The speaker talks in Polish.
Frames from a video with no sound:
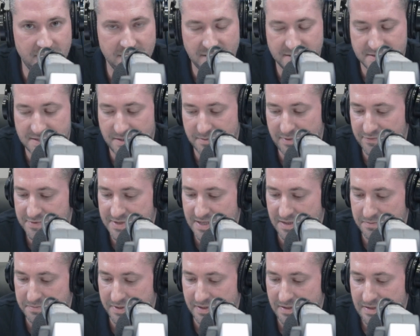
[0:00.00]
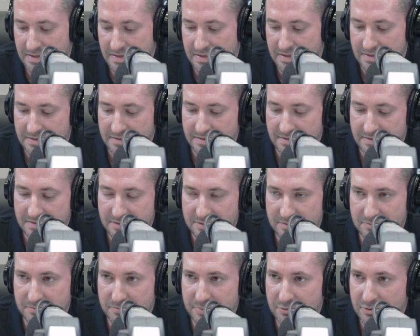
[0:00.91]
na samym wstępie, e,
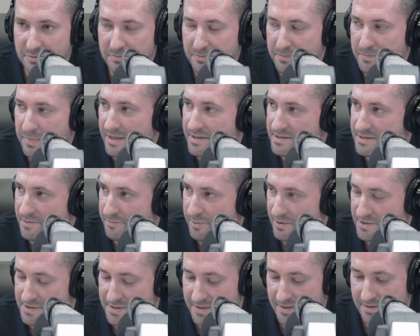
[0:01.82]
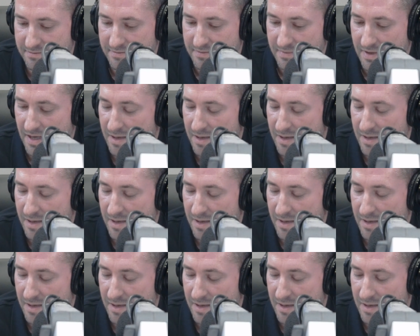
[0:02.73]
były bardzo proste.